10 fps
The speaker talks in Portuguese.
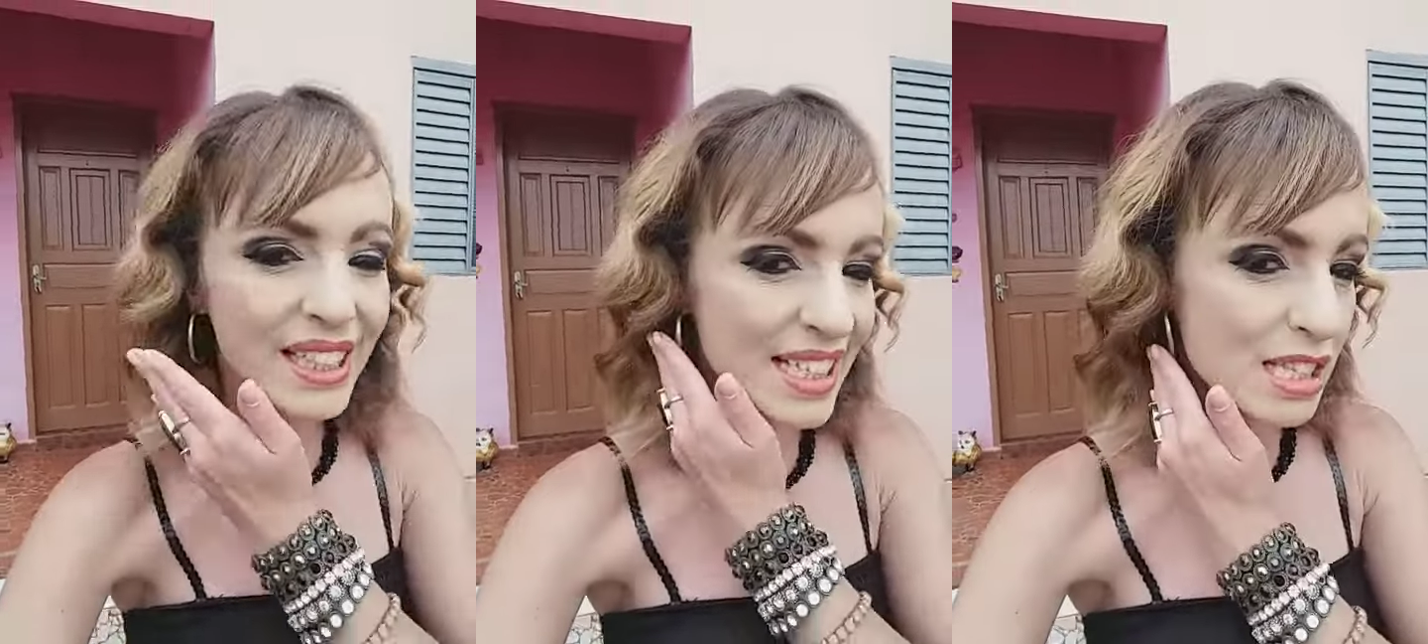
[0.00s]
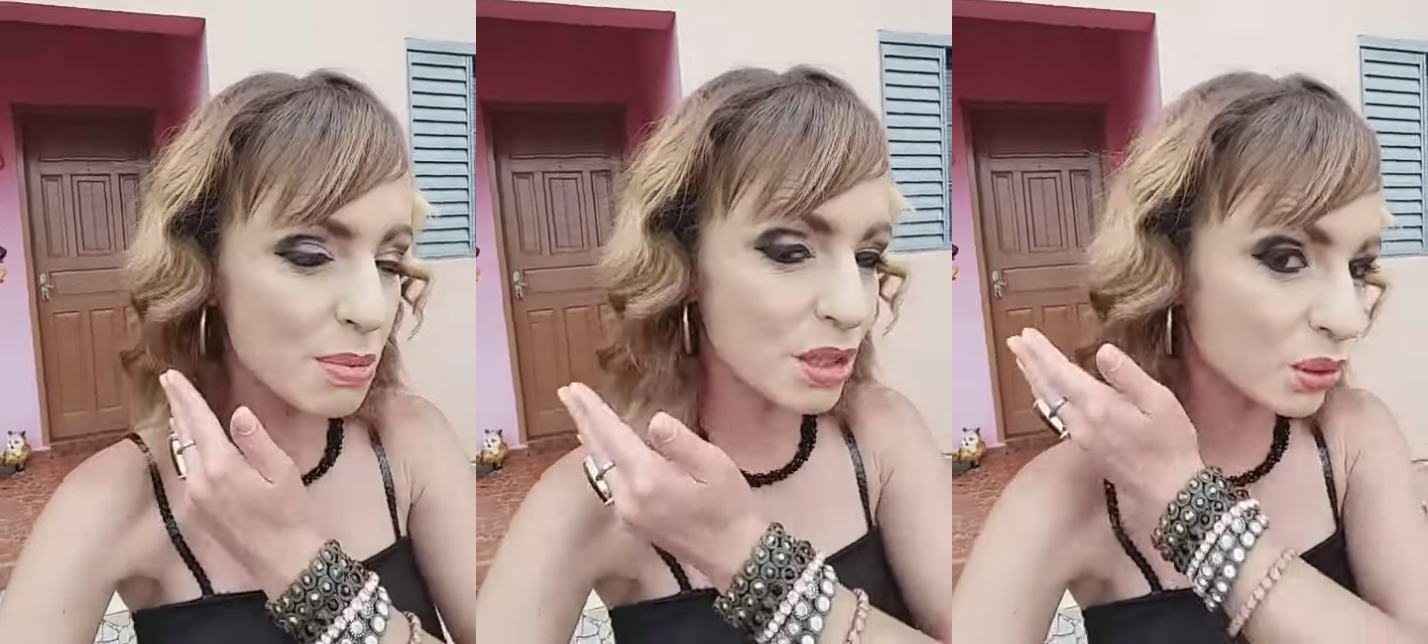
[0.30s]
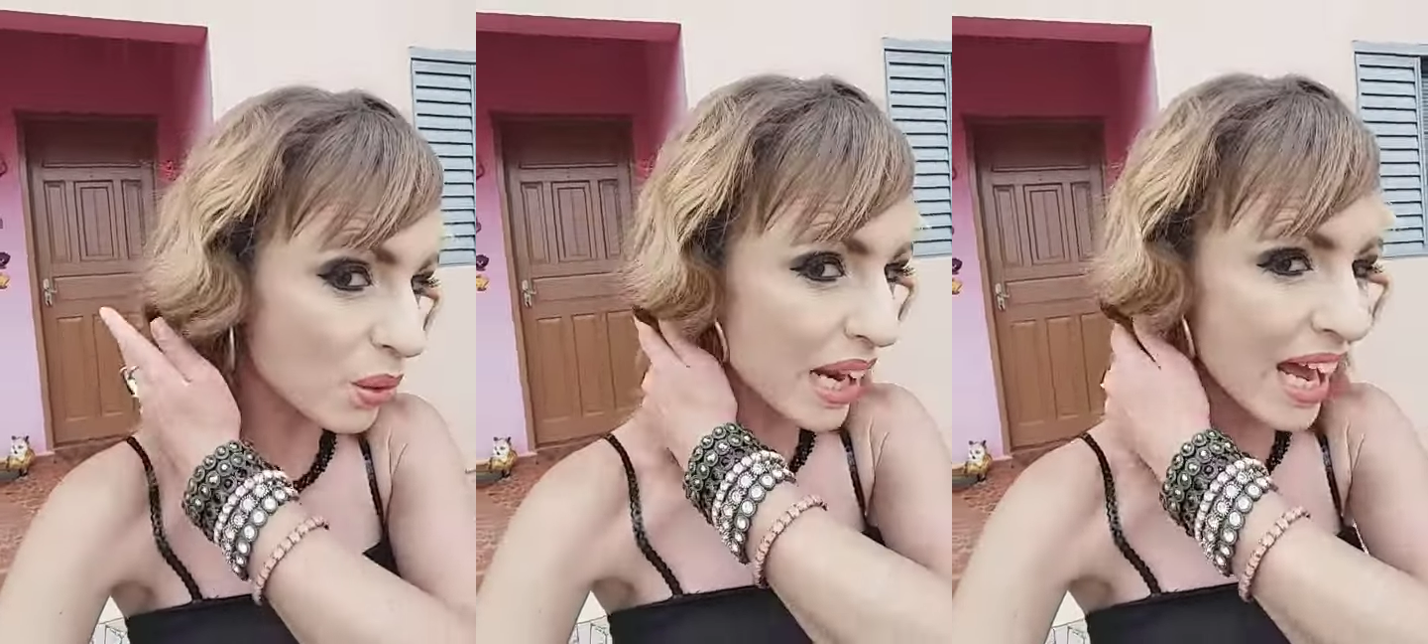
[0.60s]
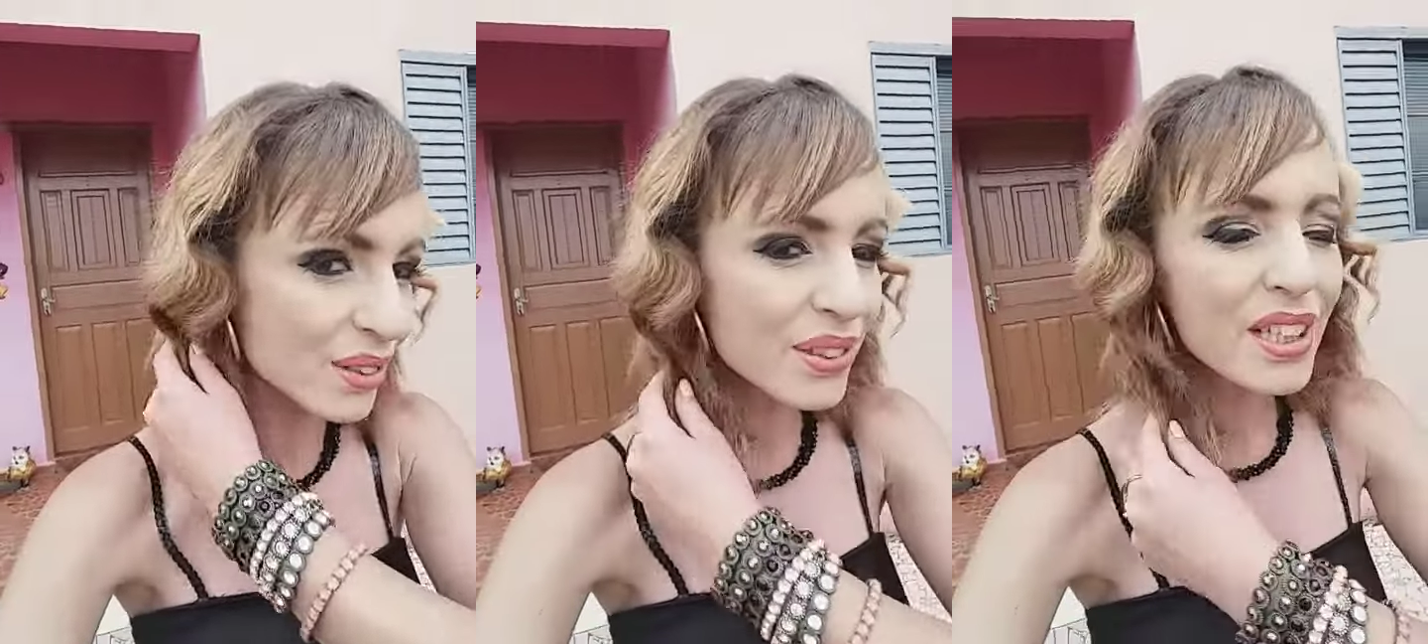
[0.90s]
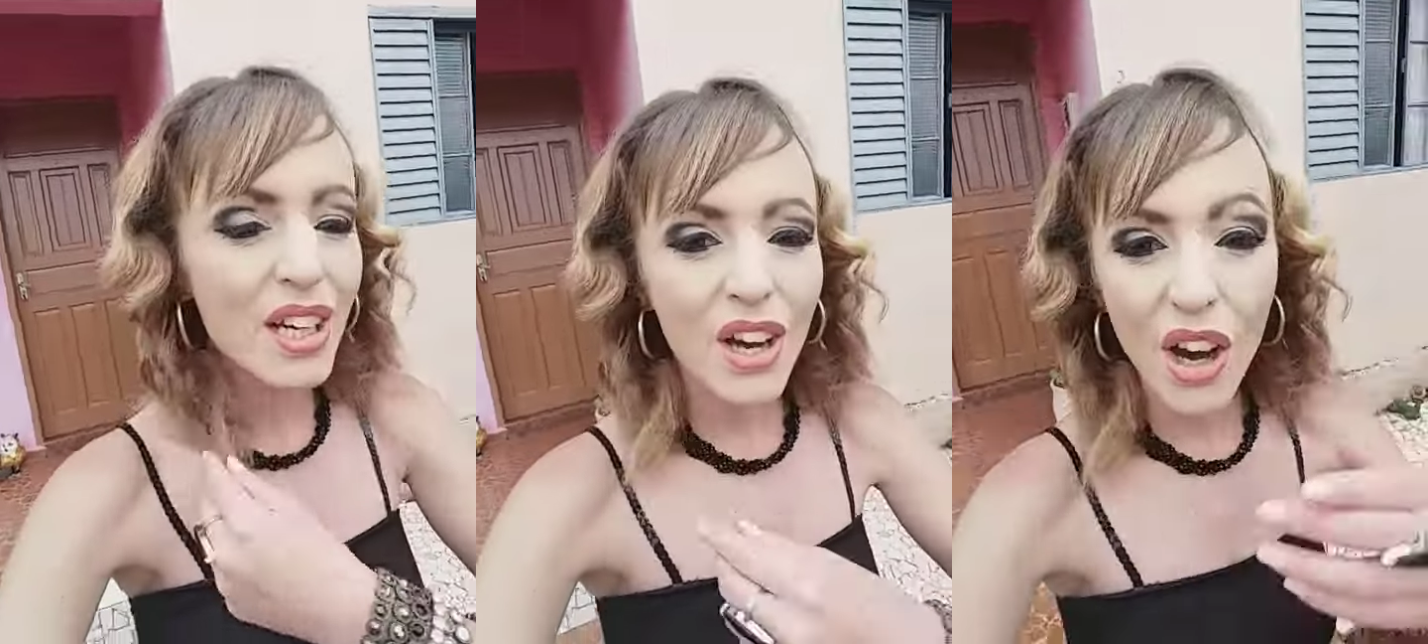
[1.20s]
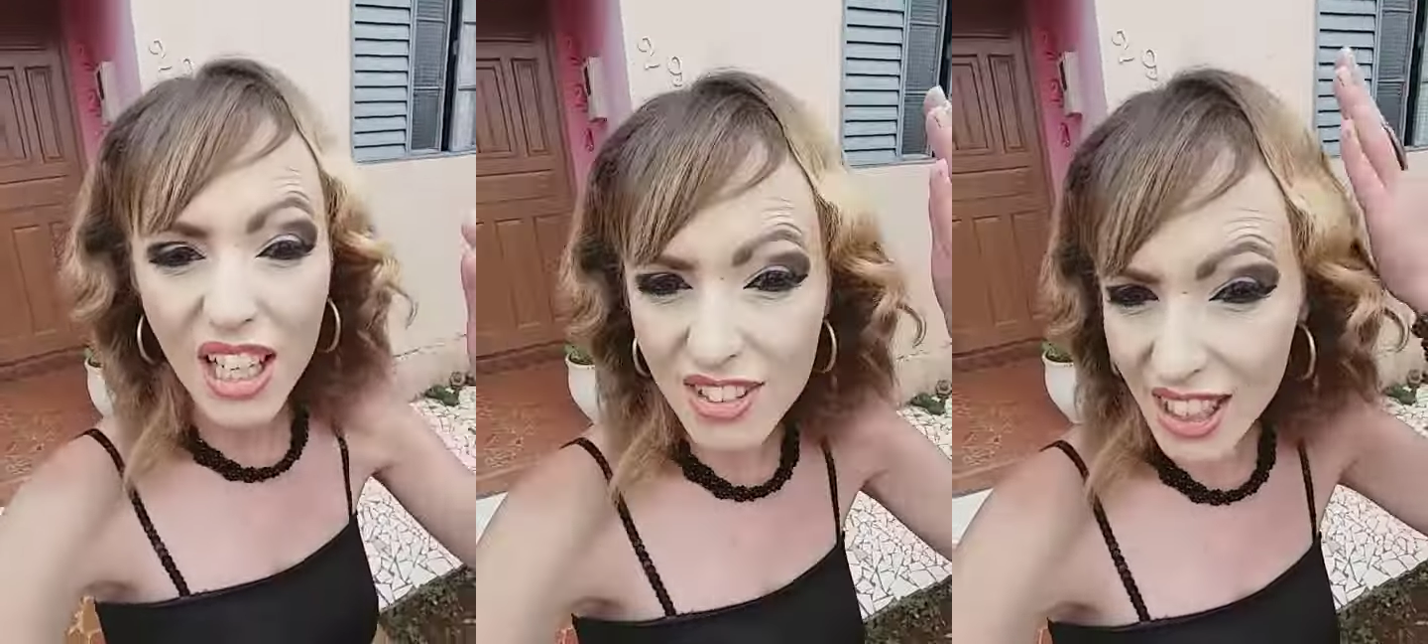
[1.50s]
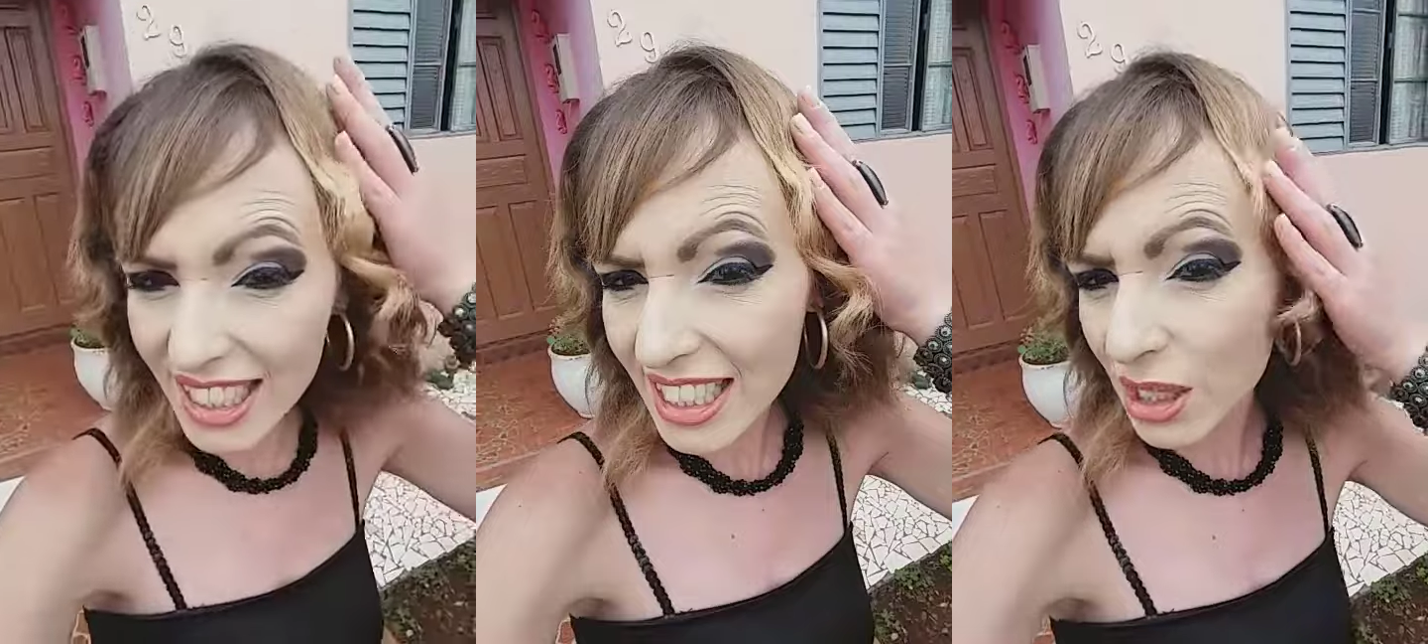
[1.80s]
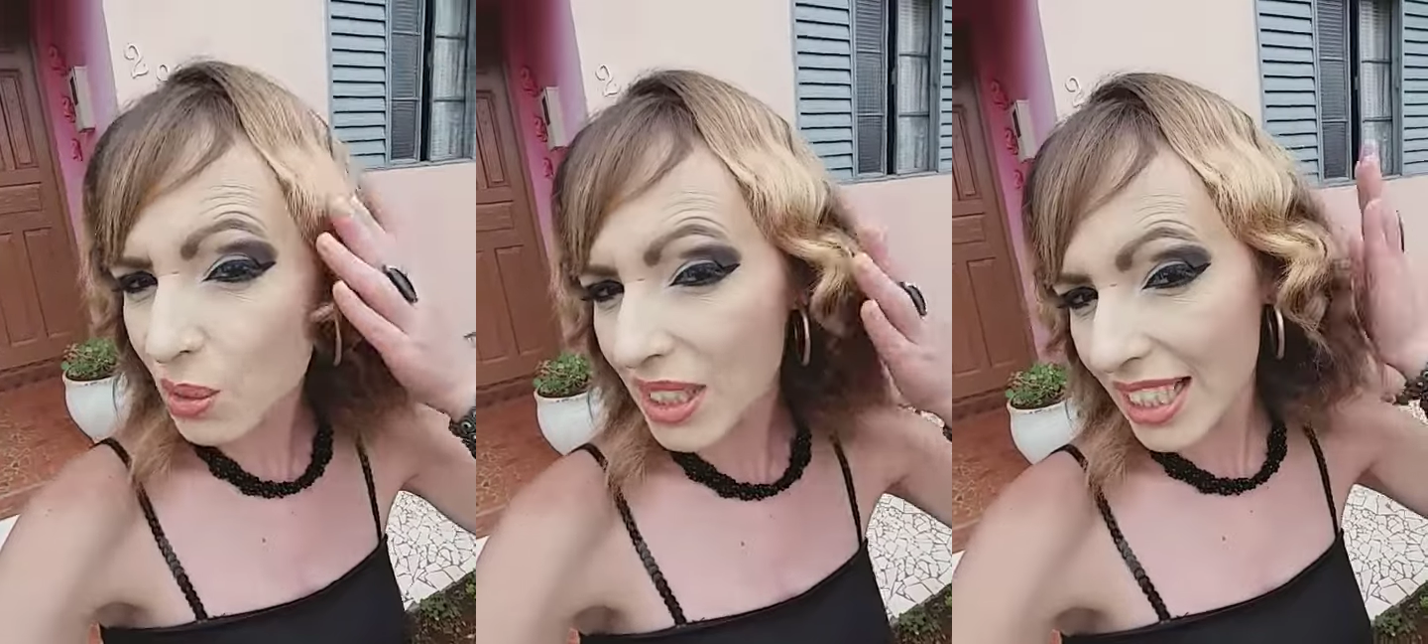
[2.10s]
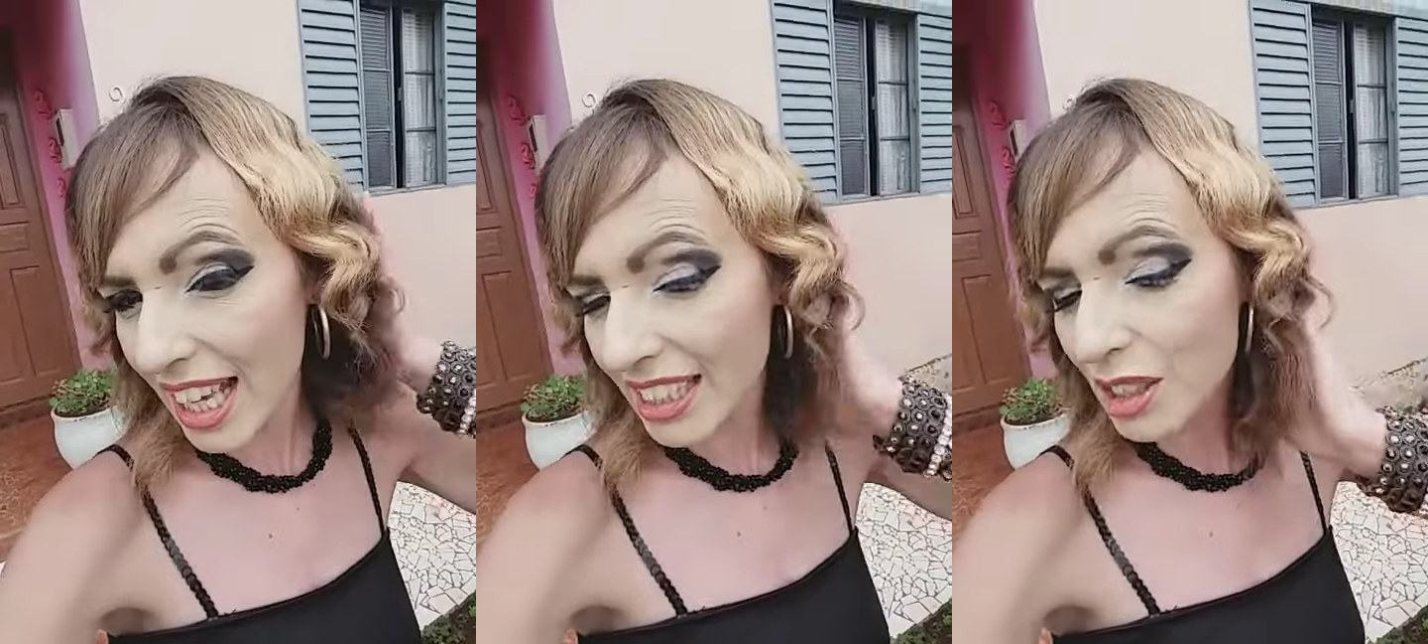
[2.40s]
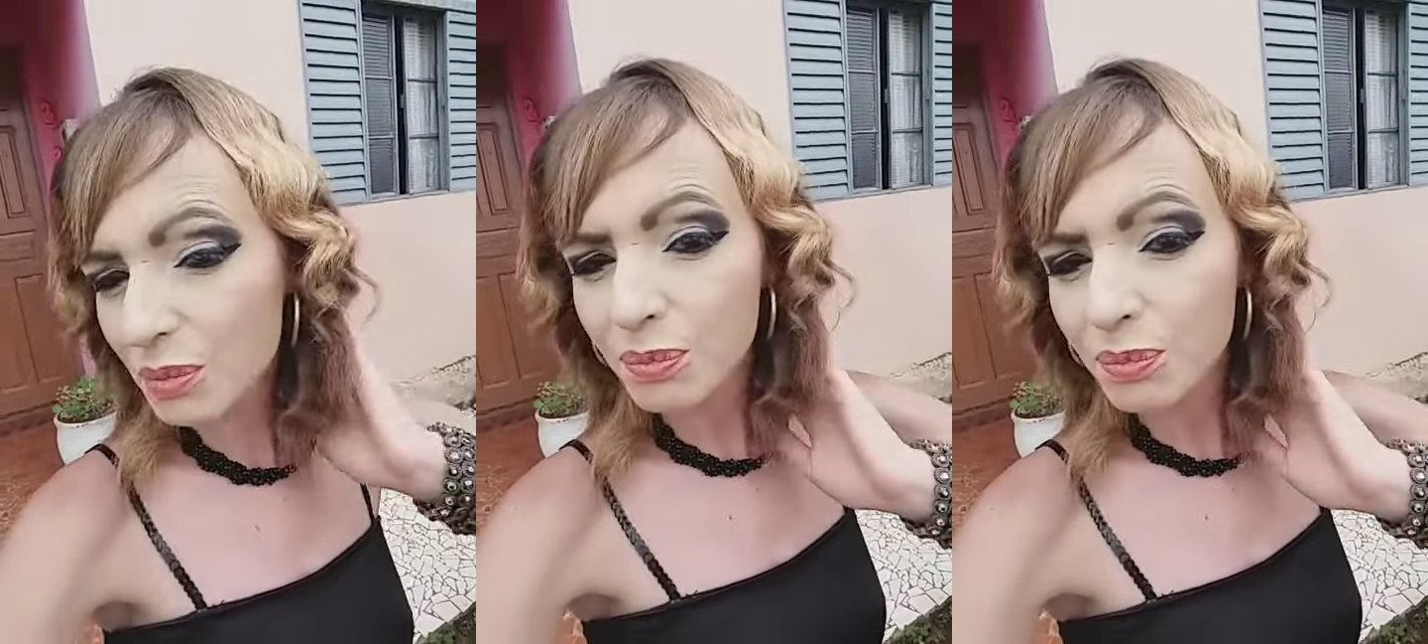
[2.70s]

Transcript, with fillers: esse brinco dourado. Olha só que lindo que ele é, né?